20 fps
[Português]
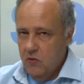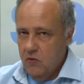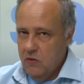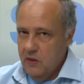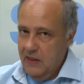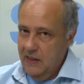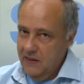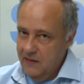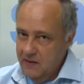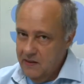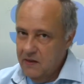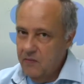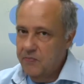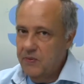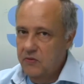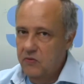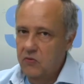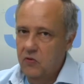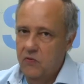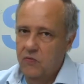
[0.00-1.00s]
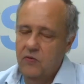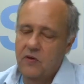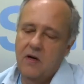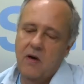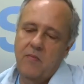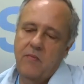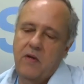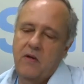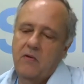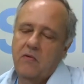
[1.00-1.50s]
Ânsia pelo novo
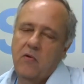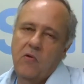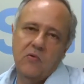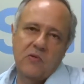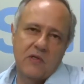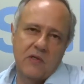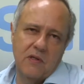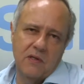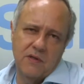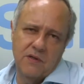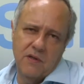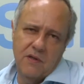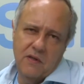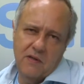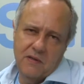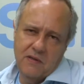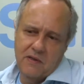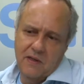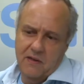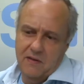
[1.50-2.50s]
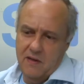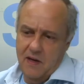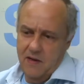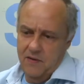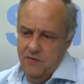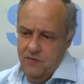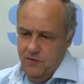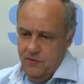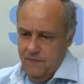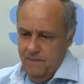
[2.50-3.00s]
caminho, ou seja,
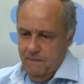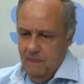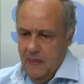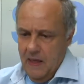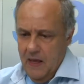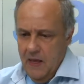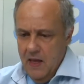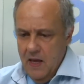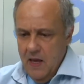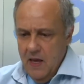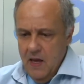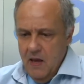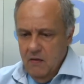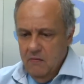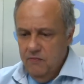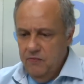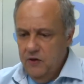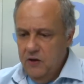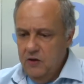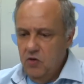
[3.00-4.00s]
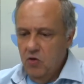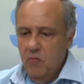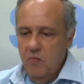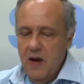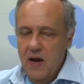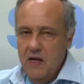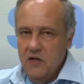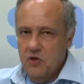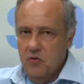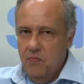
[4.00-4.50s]
ansiedade. Vidro
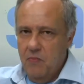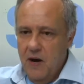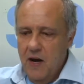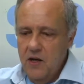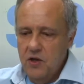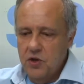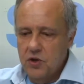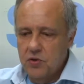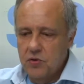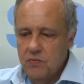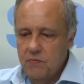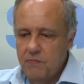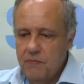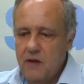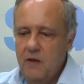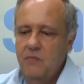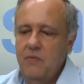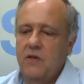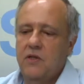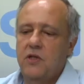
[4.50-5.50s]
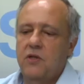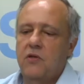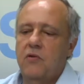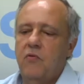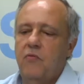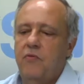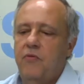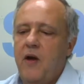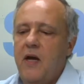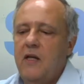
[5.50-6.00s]
médio baixo permite que o
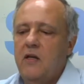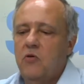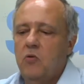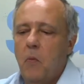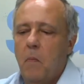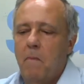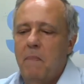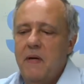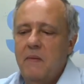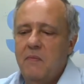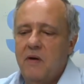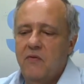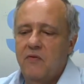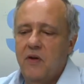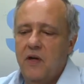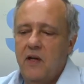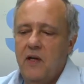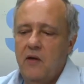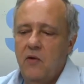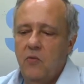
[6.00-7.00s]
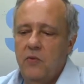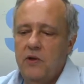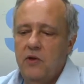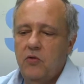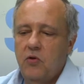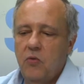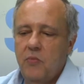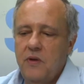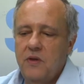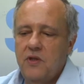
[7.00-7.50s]
vento primaveril
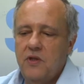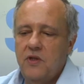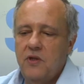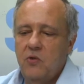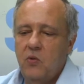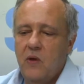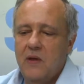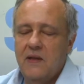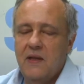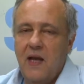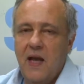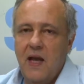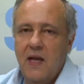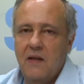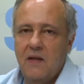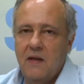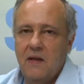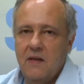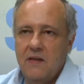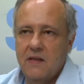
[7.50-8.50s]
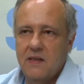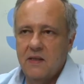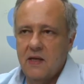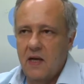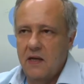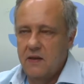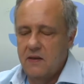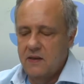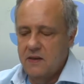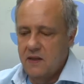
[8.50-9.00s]
intrometido adentre
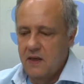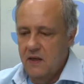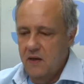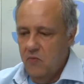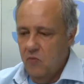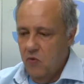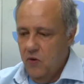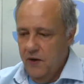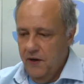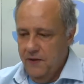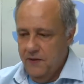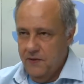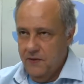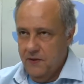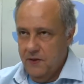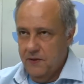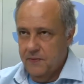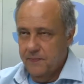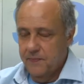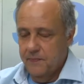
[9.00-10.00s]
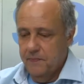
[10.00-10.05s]
sem cerimônias.